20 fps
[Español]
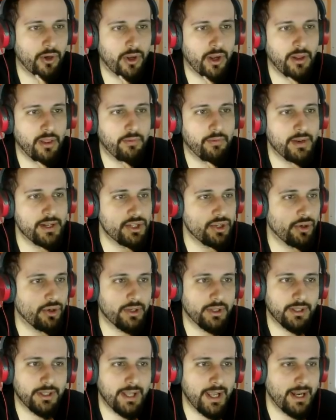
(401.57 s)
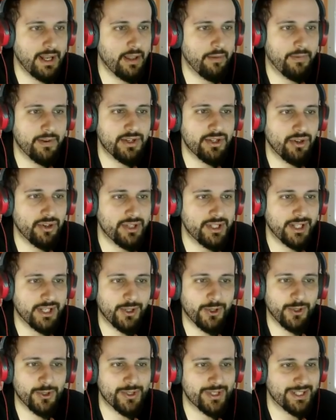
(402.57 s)
creo que el defensor. El defensor,
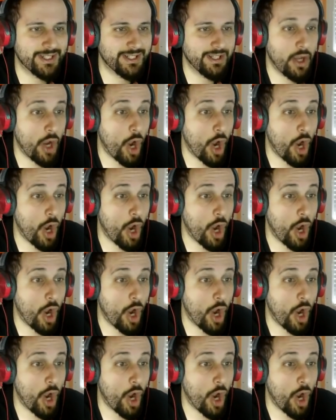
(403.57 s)
chicos.